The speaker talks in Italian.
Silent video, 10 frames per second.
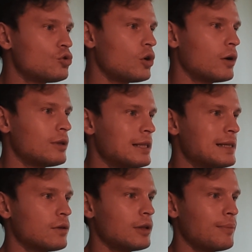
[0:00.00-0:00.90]
cioè
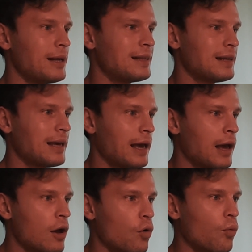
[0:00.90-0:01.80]
utilizzando delle metriche
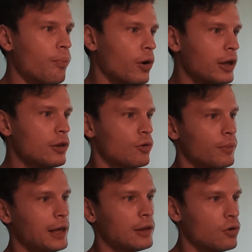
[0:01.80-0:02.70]
un pochino
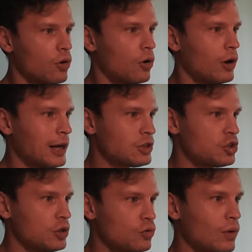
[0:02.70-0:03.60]
meno
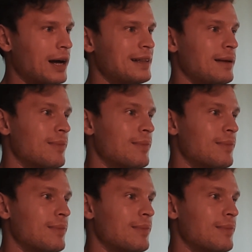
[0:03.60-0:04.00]
accentuate,